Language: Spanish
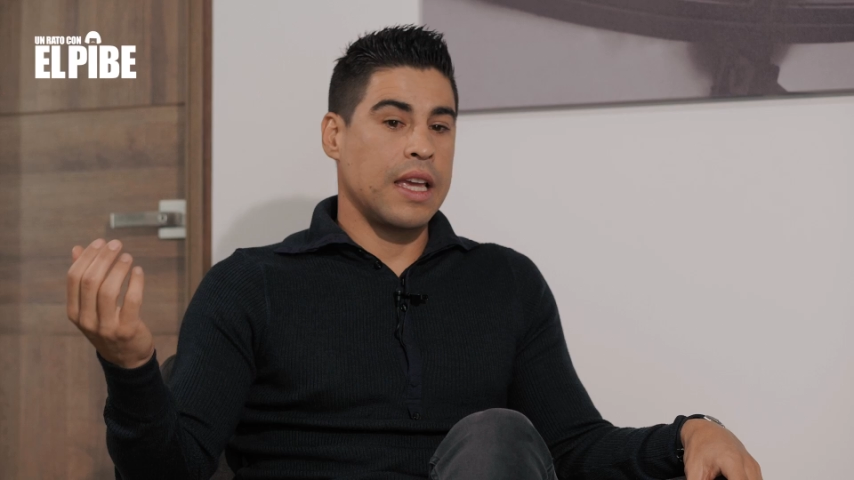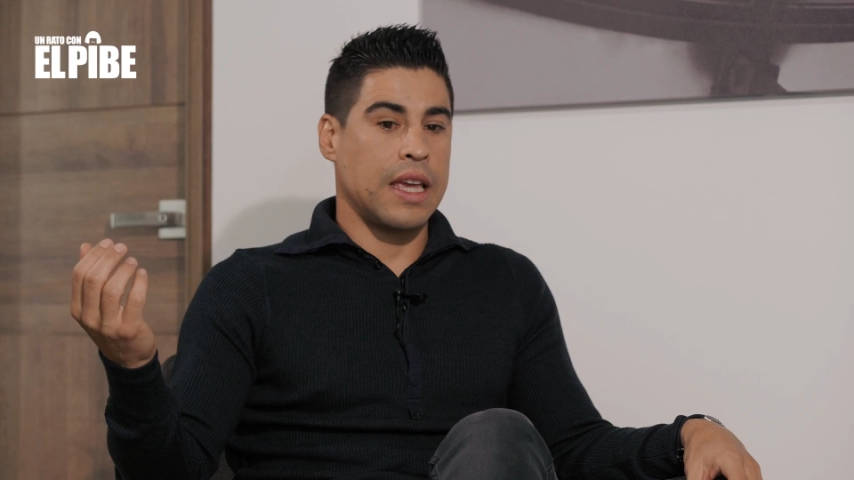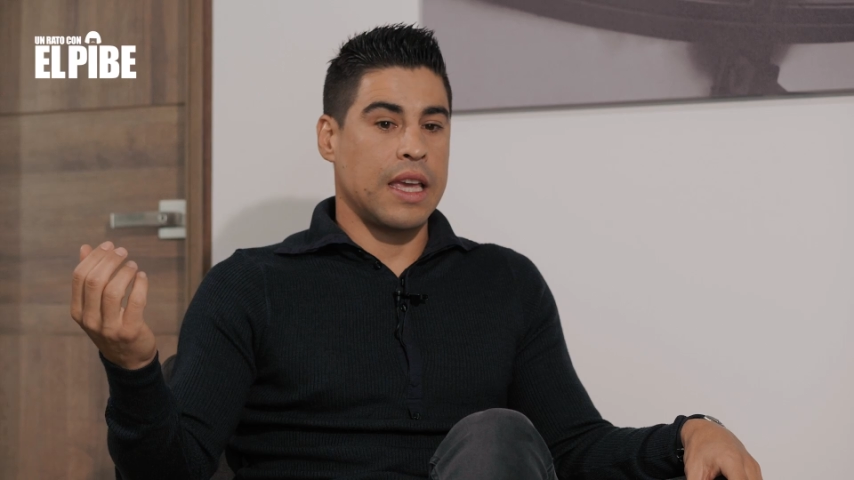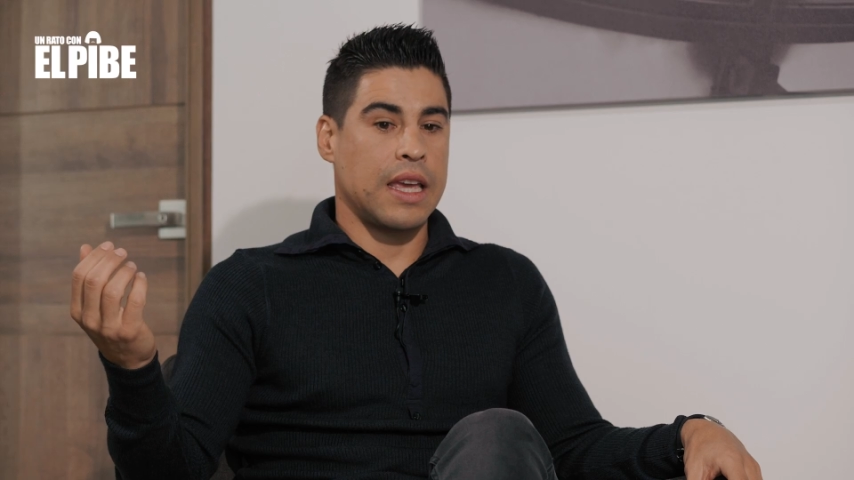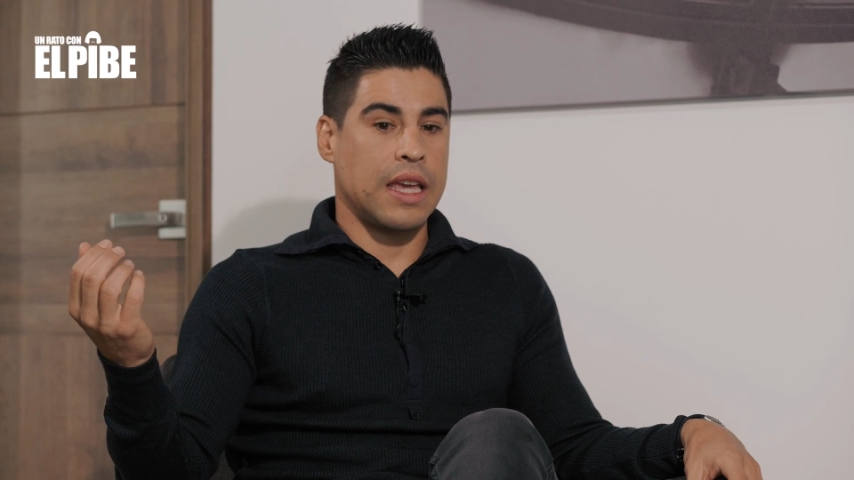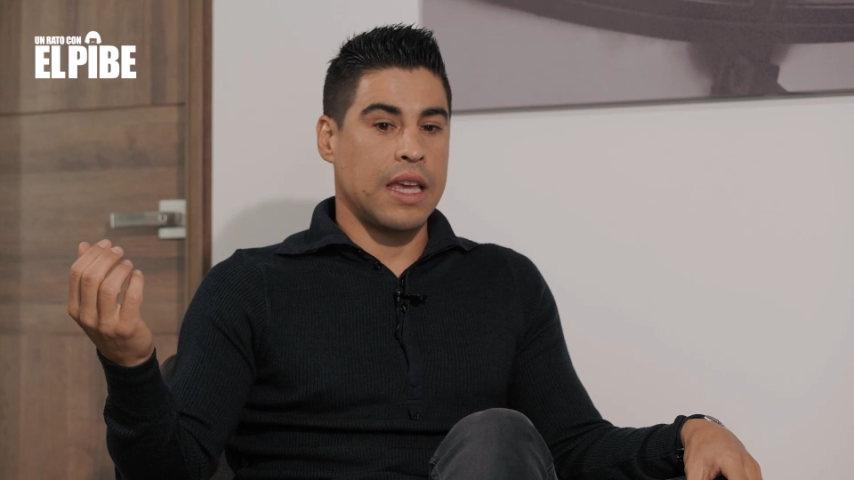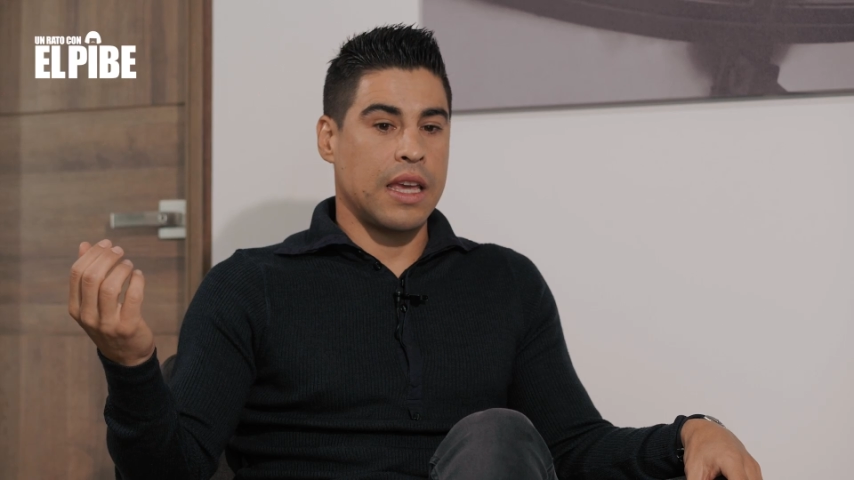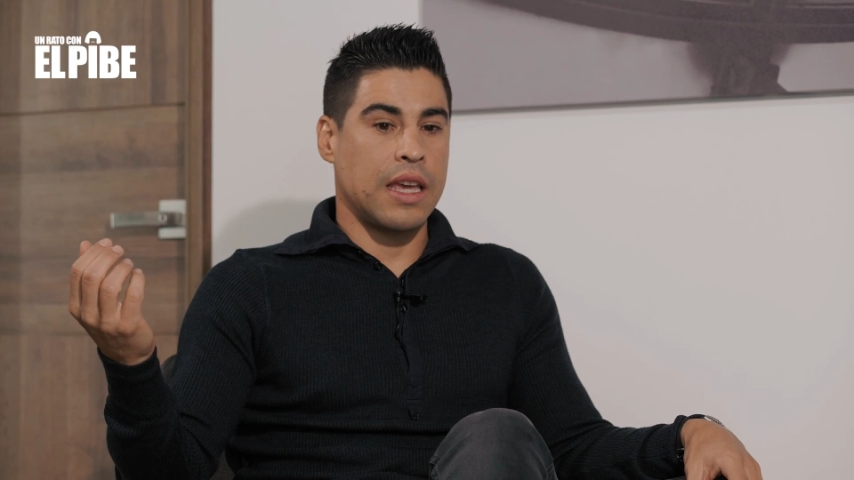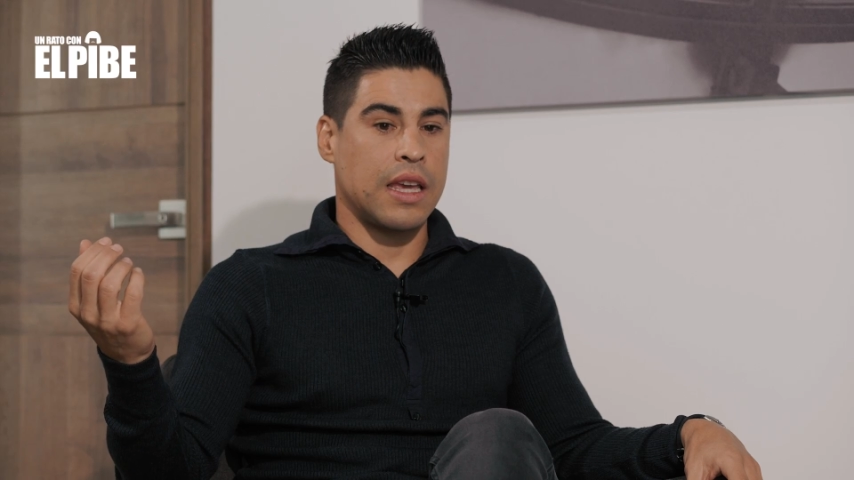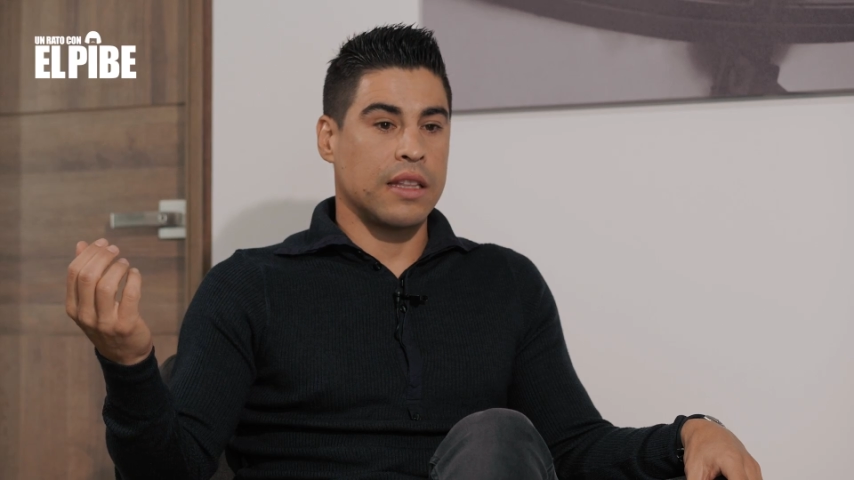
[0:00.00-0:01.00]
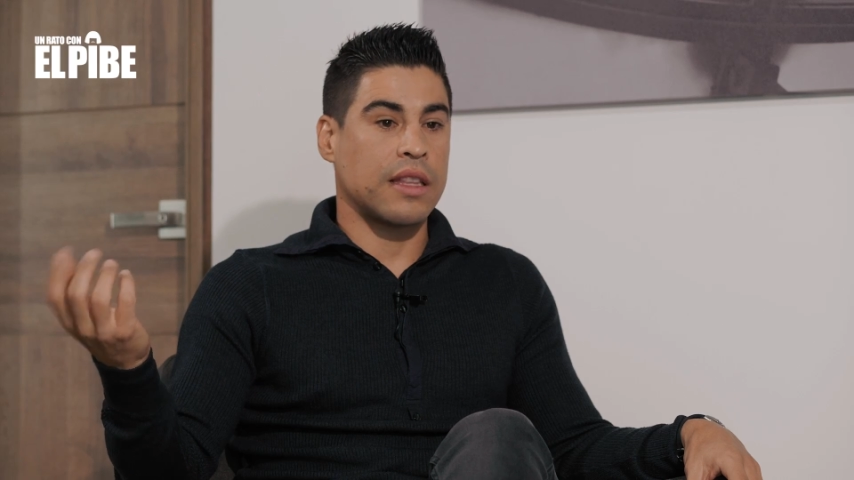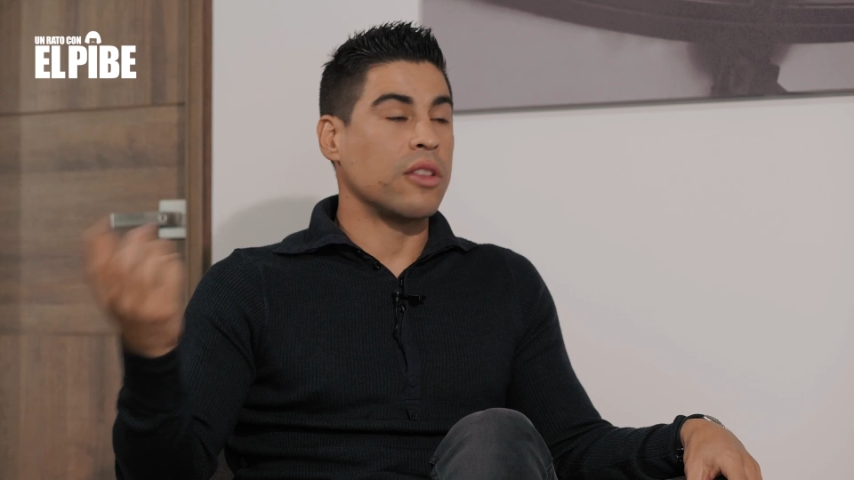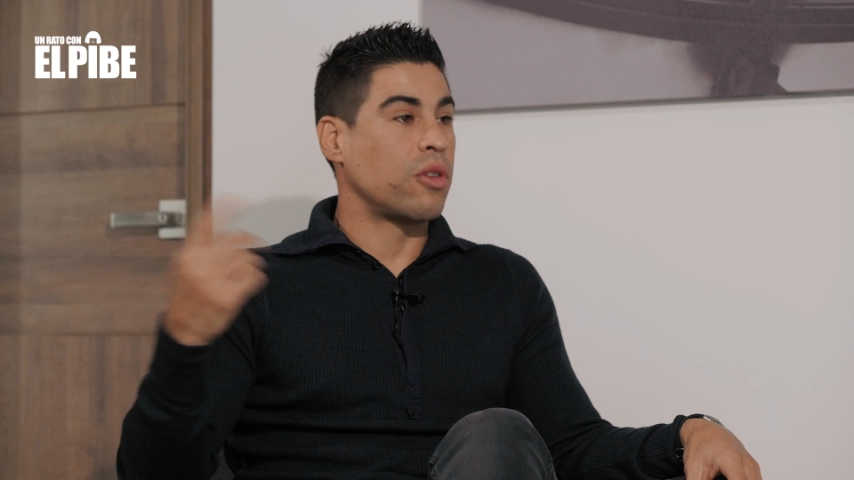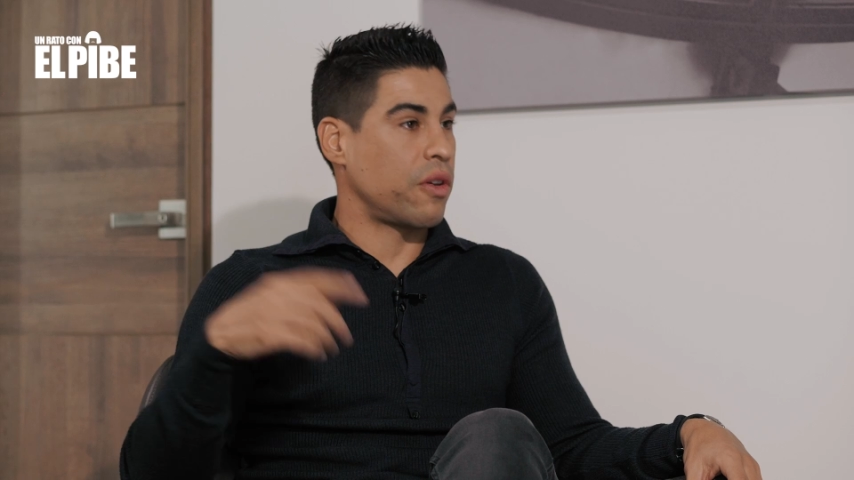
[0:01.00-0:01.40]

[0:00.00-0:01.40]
eh, tanto